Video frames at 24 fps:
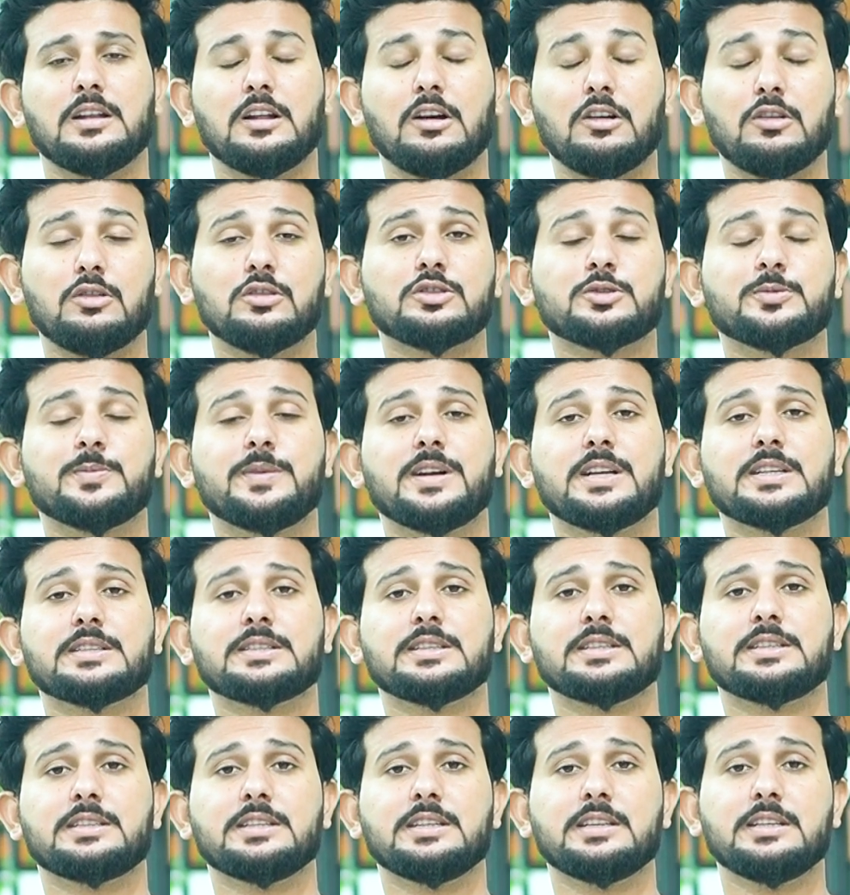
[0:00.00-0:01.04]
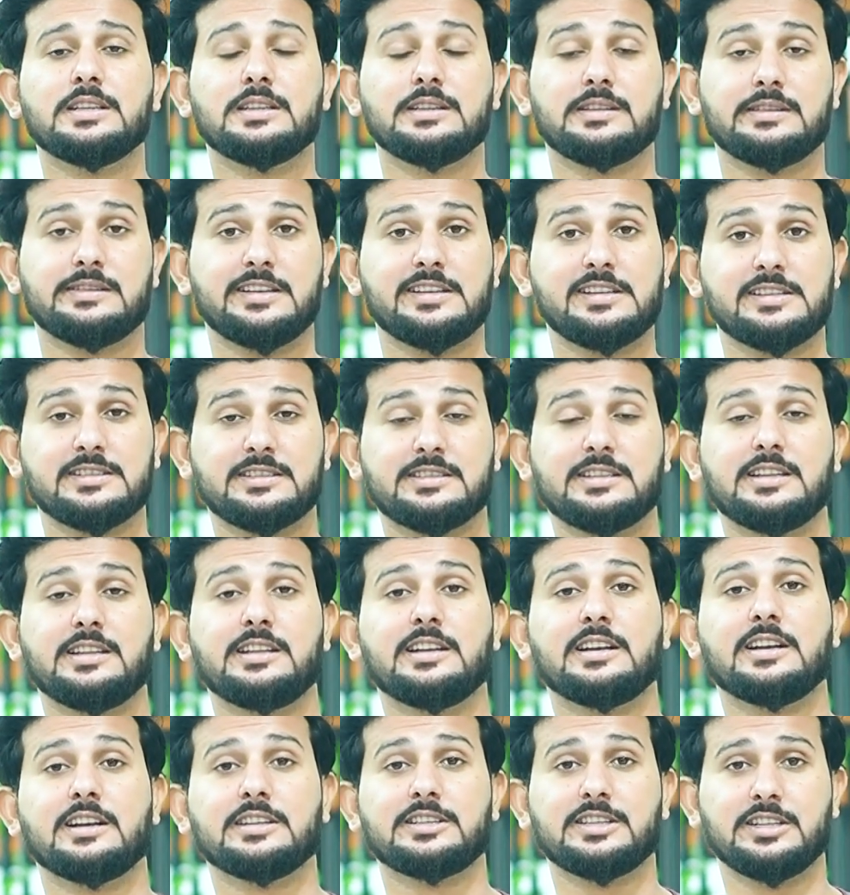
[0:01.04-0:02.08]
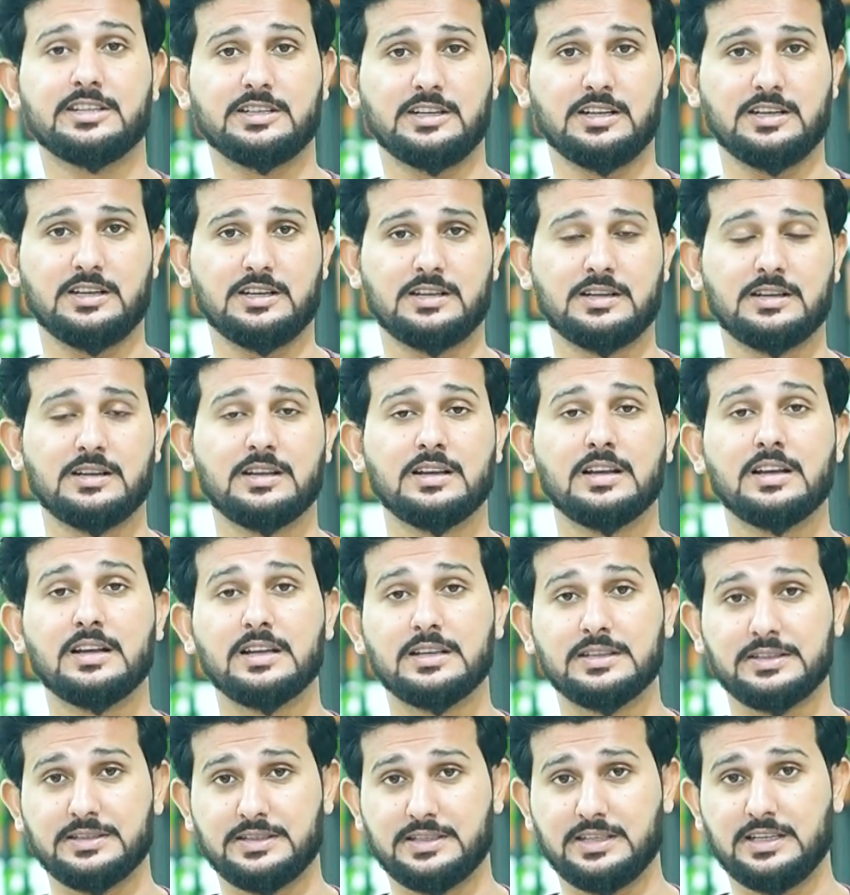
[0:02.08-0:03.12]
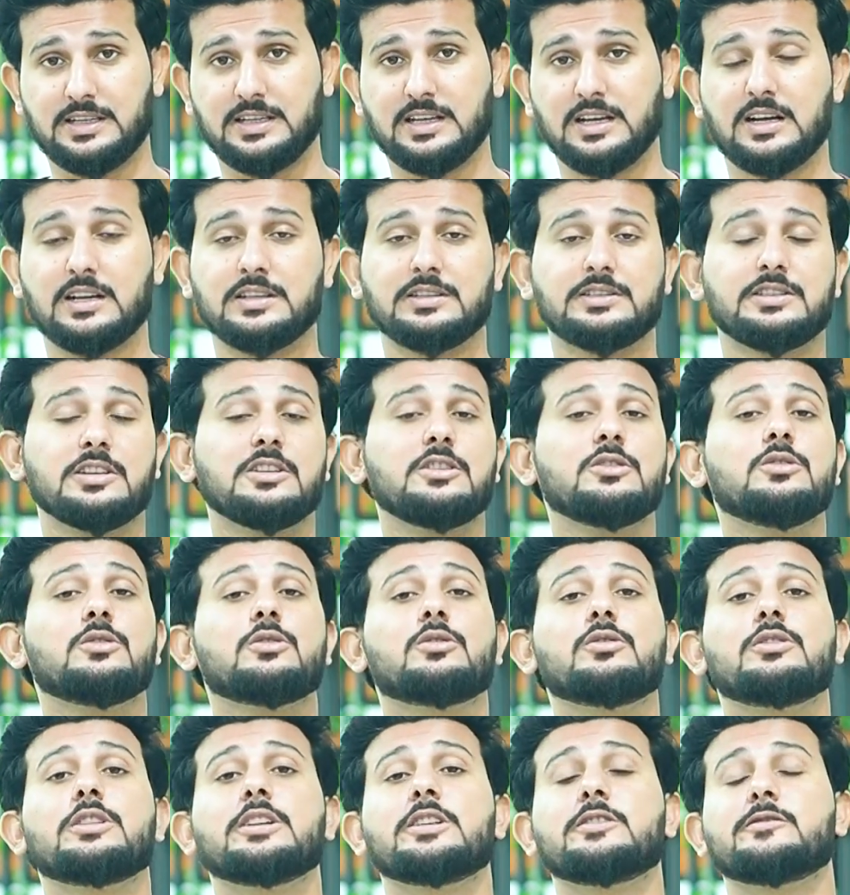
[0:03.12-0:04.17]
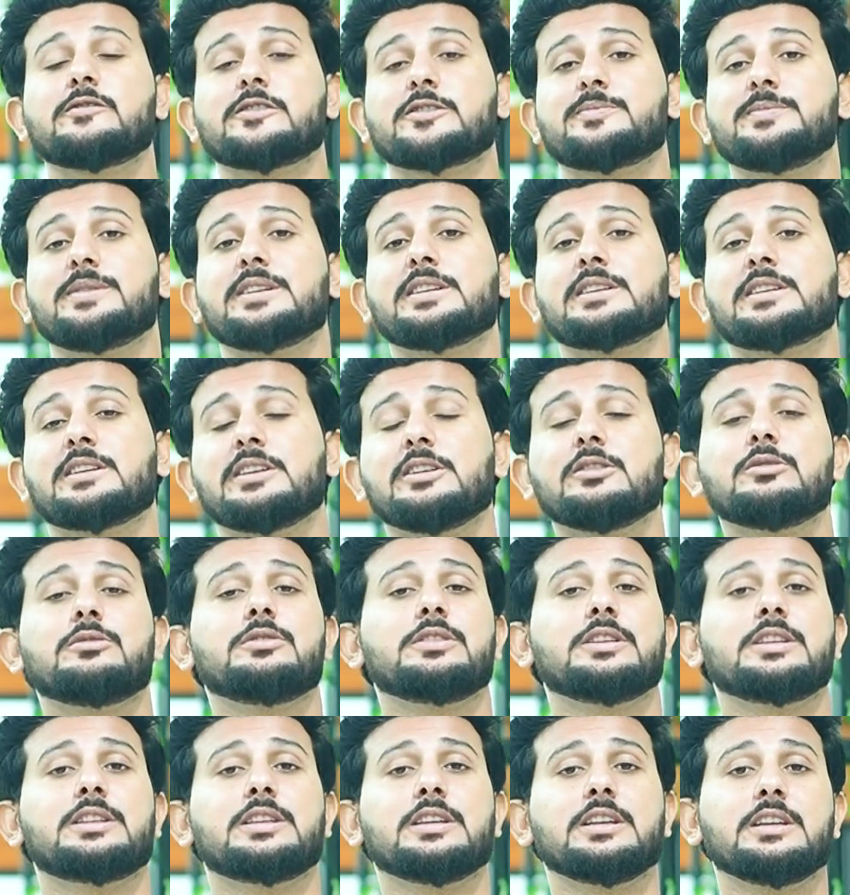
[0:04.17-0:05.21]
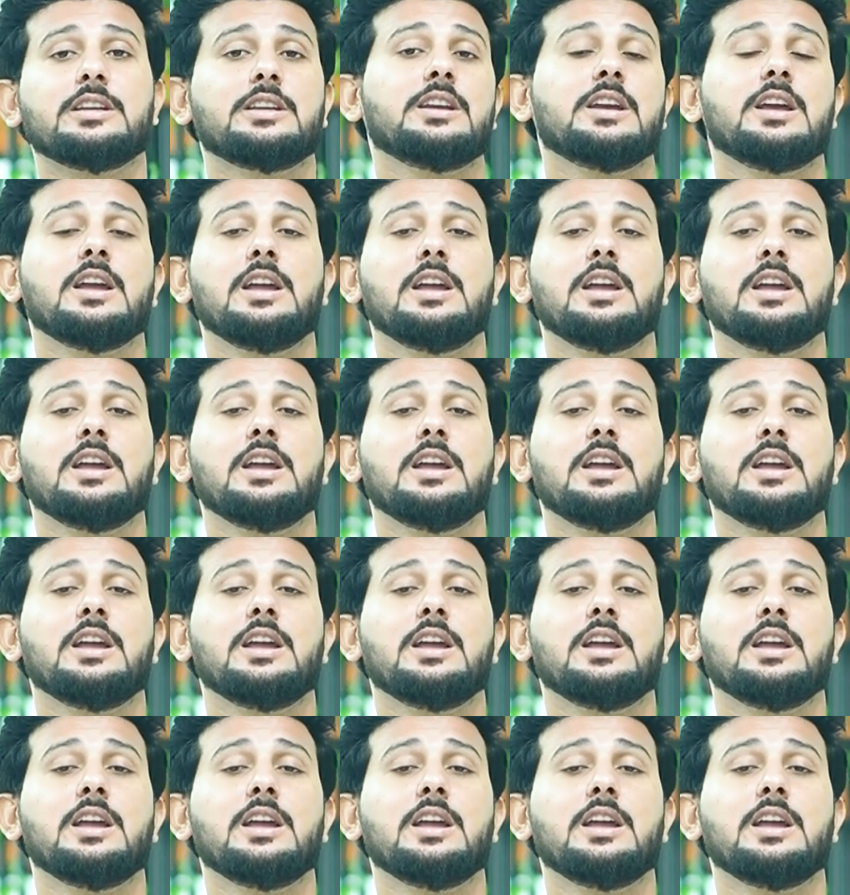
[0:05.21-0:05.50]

लाहौर स्मार्ट सिटी तनजली का शिकार जी हाँ जिन लोगों ने इन्वेस्टमेंट की हुई थी